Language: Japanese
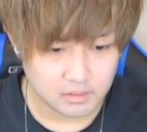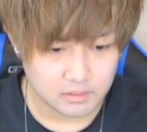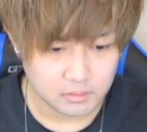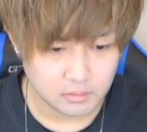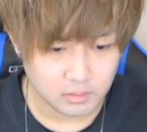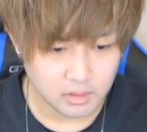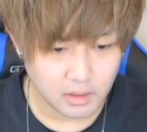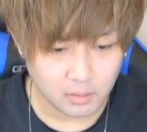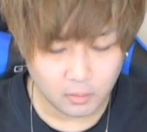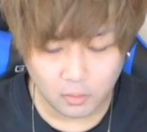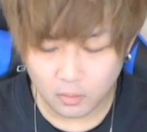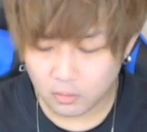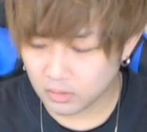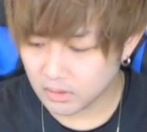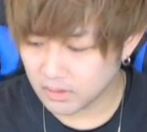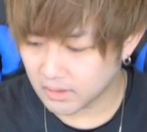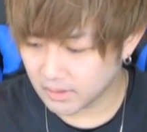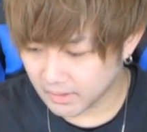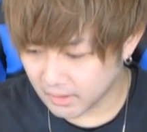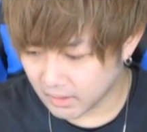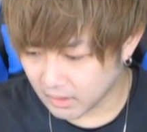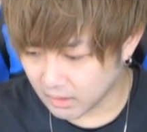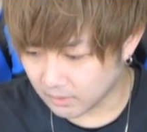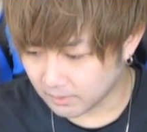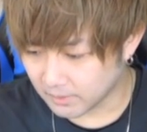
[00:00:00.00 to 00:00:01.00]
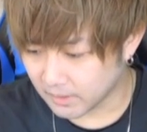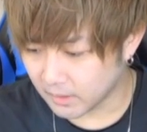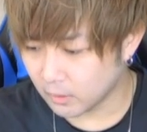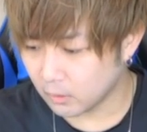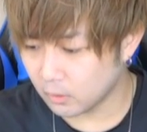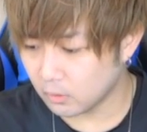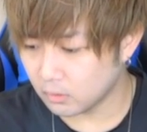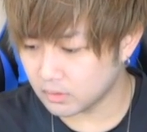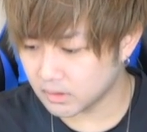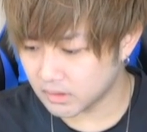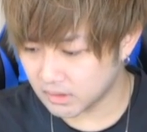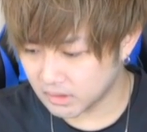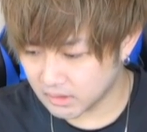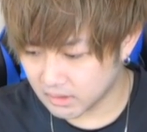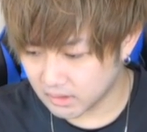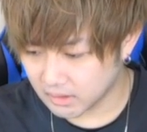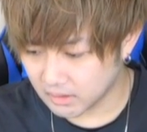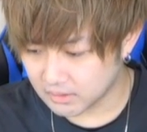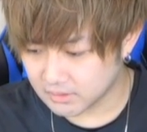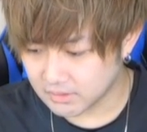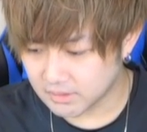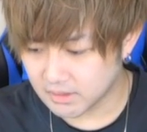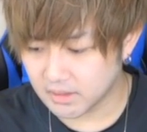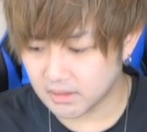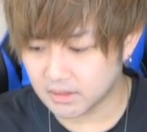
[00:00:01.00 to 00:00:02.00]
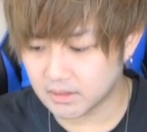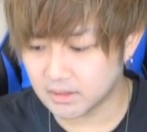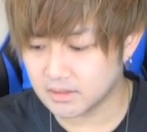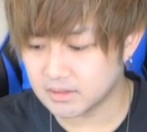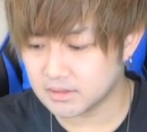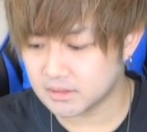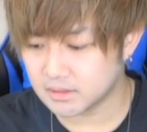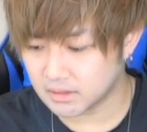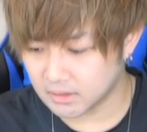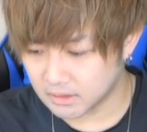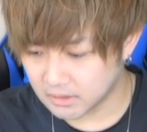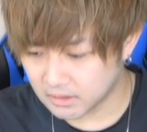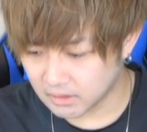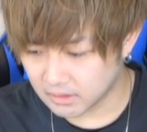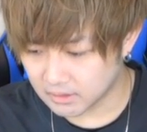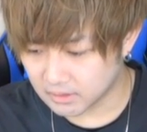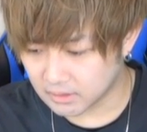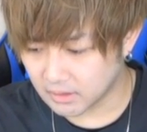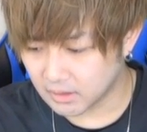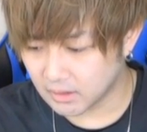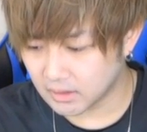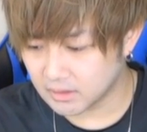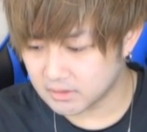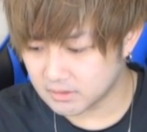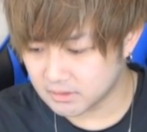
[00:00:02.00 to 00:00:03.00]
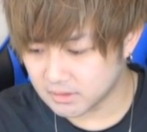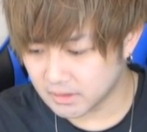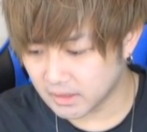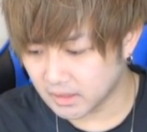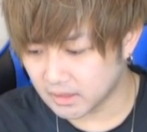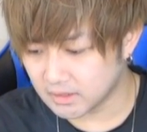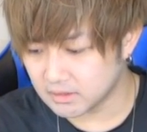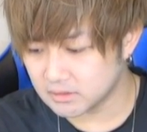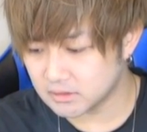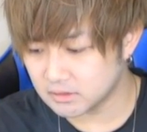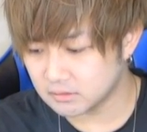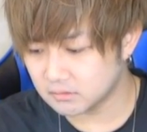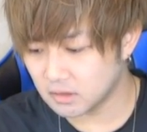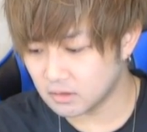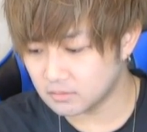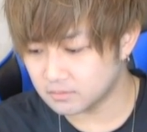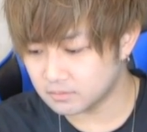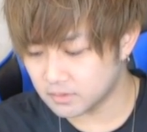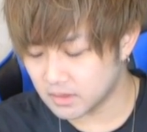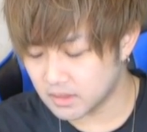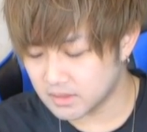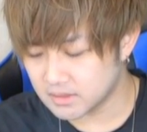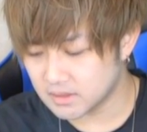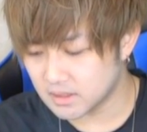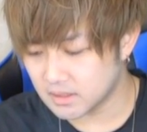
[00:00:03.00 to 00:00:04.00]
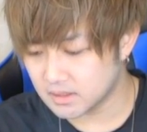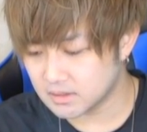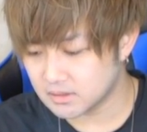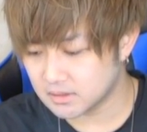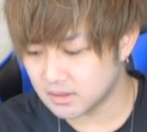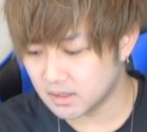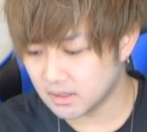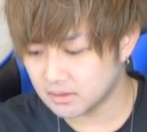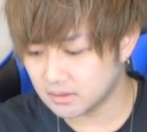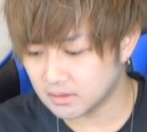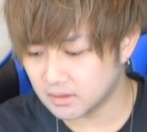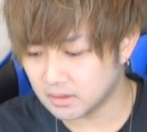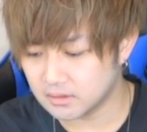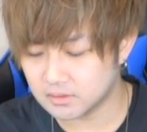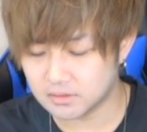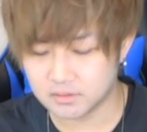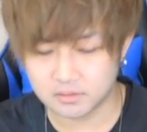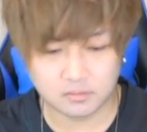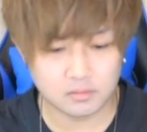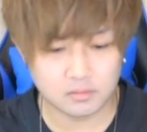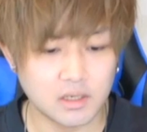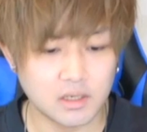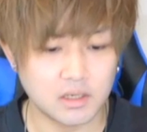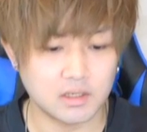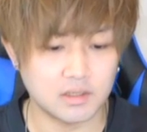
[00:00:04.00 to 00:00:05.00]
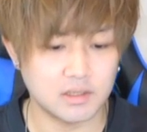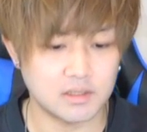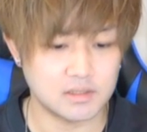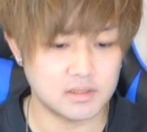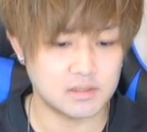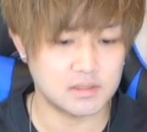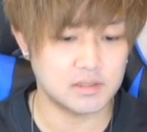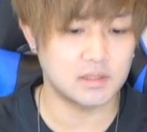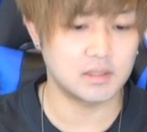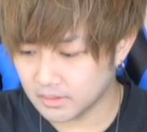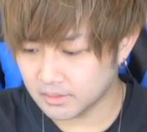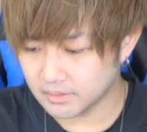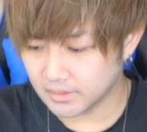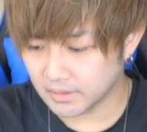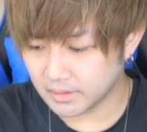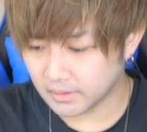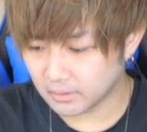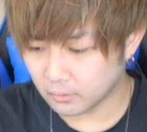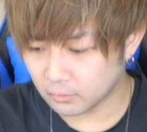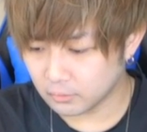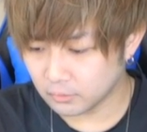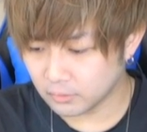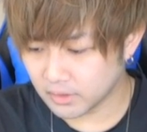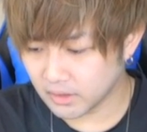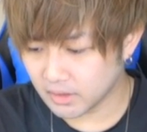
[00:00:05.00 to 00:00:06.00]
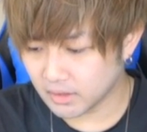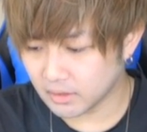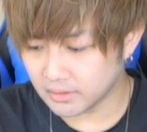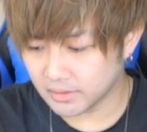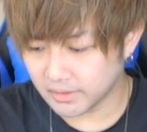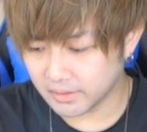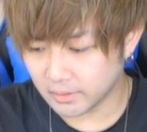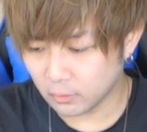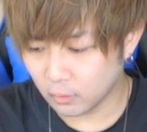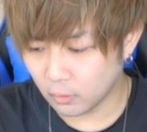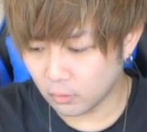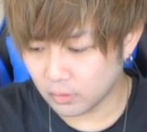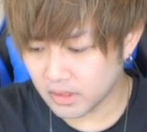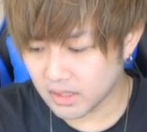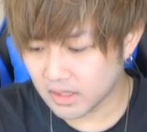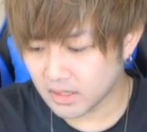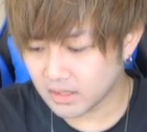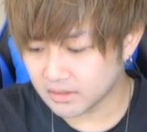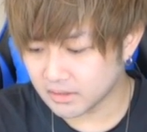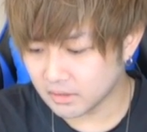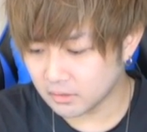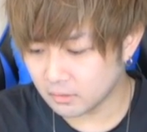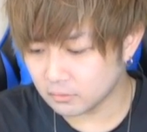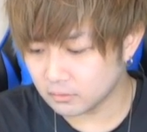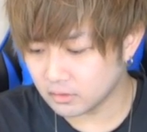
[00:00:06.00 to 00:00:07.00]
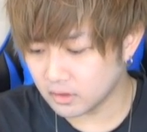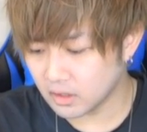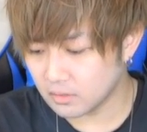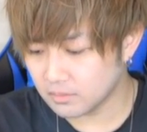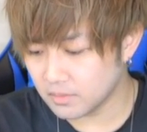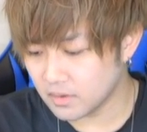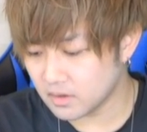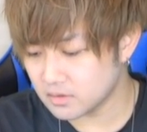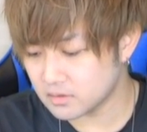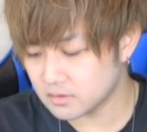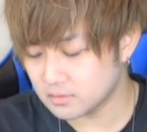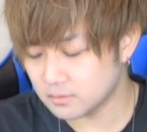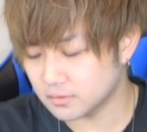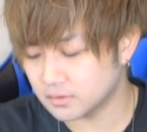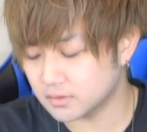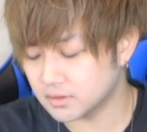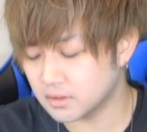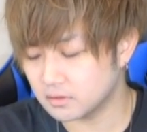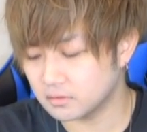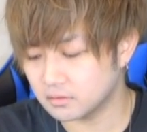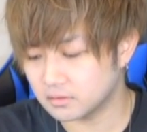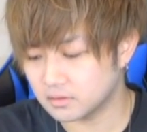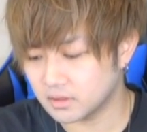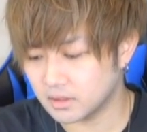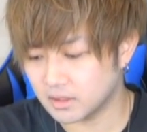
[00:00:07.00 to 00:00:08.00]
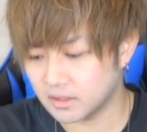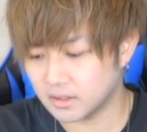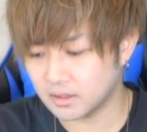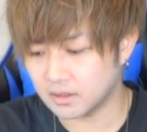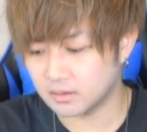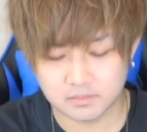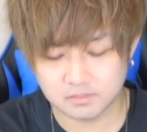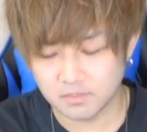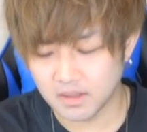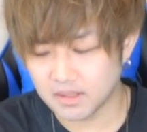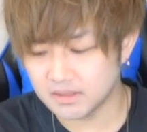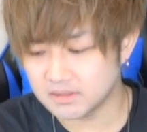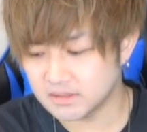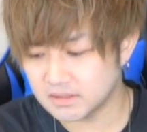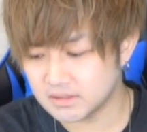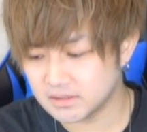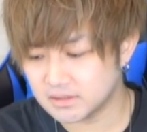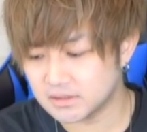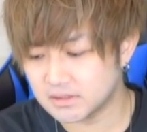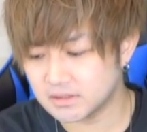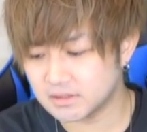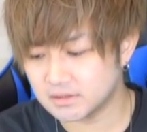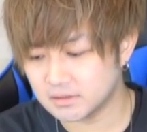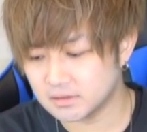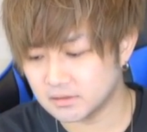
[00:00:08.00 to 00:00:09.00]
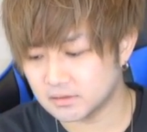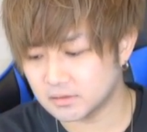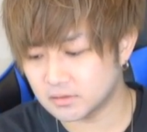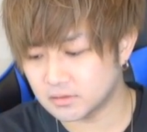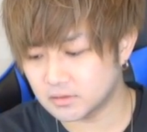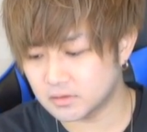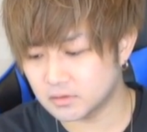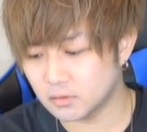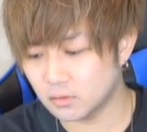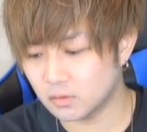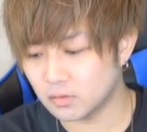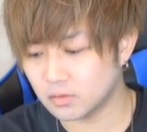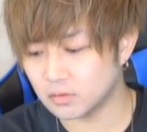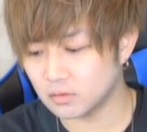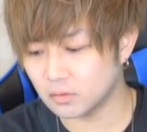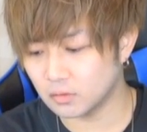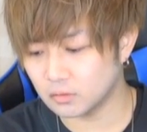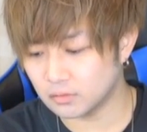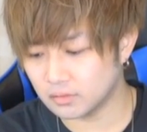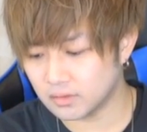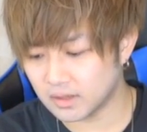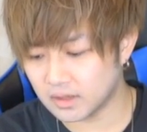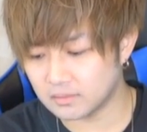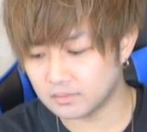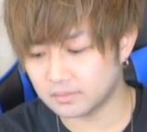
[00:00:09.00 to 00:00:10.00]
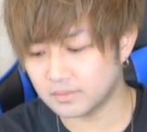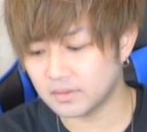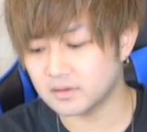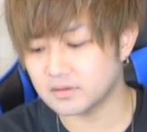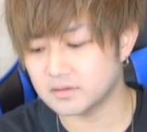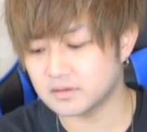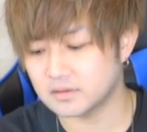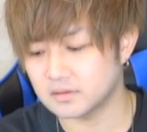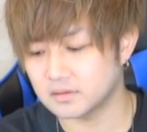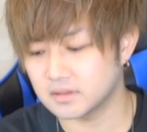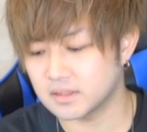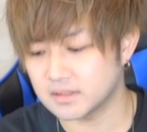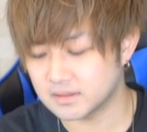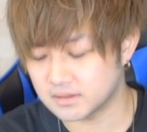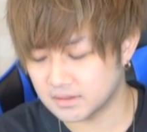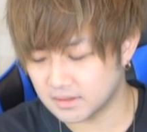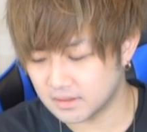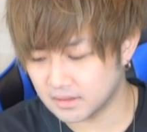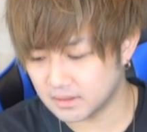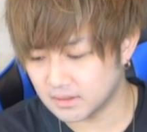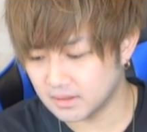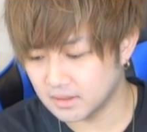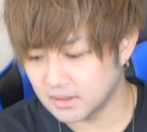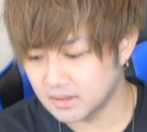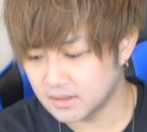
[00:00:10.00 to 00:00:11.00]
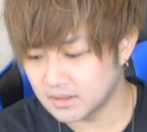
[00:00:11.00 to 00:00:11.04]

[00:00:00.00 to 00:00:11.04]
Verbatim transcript: ドラゴンキラー、魔王キラー、聖騎士キラー、ゲージでアンチワープ、SS 単短縮ラです。で、このキャラね、砲撃型のトライパルス持ってるんで、実質超強トライパルスですね。